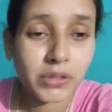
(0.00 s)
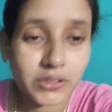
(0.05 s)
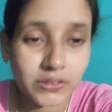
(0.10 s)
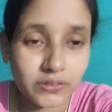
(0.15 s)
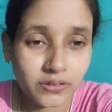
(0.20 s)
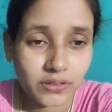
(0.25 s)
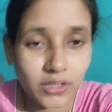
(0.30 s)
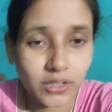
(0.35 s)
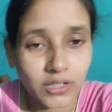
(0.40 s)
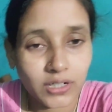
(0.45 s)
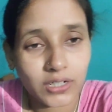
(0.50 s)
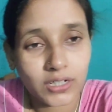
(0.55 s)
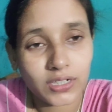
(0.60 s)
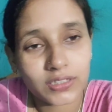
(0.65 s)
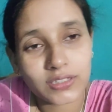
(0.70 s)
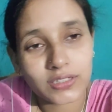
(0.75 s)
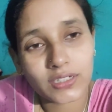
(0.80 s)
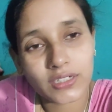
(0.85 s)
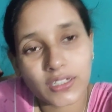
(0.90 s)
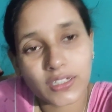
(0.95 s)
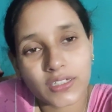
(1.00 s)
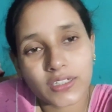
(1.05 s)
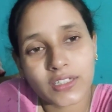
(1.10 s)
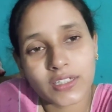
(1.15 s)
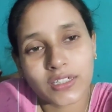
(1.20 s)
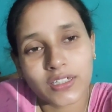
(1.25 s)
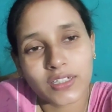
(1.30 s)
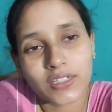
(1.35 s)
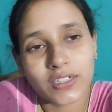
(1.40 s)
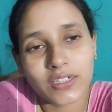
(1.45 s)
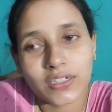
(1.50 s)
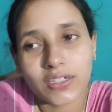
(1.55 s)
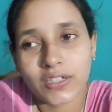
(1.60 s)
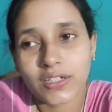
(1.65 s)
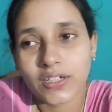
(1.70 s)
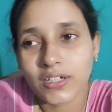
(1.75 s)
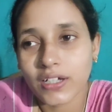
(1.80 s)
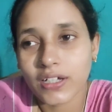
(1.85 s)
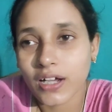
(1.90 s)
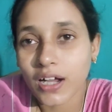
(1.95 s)
वगैरह करते रहते हैं
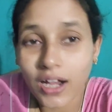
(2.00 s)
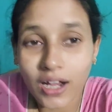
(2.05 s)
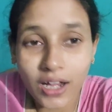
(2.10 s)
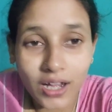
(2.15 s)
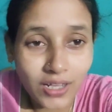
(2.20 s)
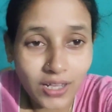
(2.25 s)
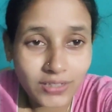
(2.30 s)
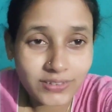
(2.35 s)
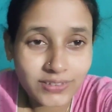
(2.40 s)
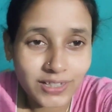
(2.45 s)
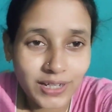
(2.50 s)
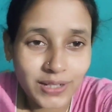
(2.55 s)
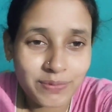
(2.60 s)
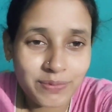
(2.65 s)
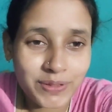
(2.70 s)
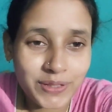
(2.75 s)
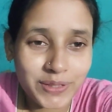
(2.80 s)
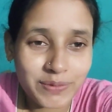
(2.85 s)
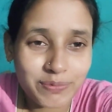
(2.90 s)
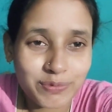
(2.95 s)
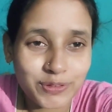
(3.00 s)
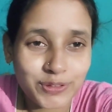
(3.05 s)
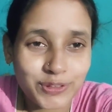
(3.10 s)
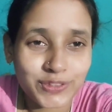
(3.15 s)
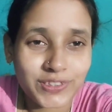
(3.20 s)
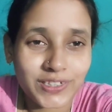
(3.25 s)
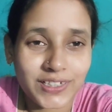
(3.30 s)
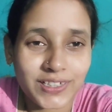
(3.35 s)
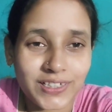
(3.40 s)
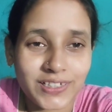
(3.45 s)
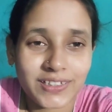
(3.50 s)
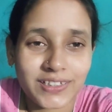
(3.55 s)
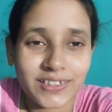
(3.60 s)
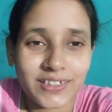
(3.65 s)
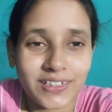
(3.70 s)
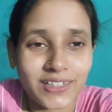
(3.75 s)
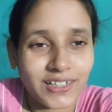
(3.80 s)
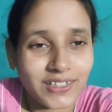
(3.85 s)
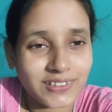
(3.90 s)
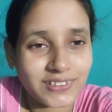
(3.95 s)
हाल चाल मेरी पूछते रहते
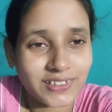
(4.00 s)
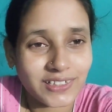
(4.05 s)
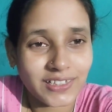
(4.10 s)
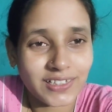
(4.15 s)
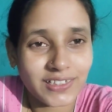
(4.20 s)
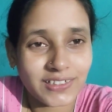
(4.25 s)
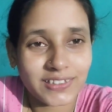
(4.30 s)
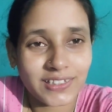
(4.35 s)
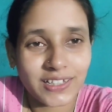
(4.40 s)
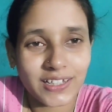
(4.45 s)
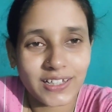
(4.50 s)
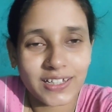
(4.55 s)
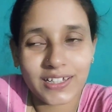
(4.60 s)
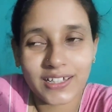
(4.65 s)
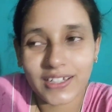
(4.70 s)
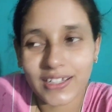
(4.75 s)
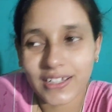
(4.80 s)
हैं अच्छा लगता है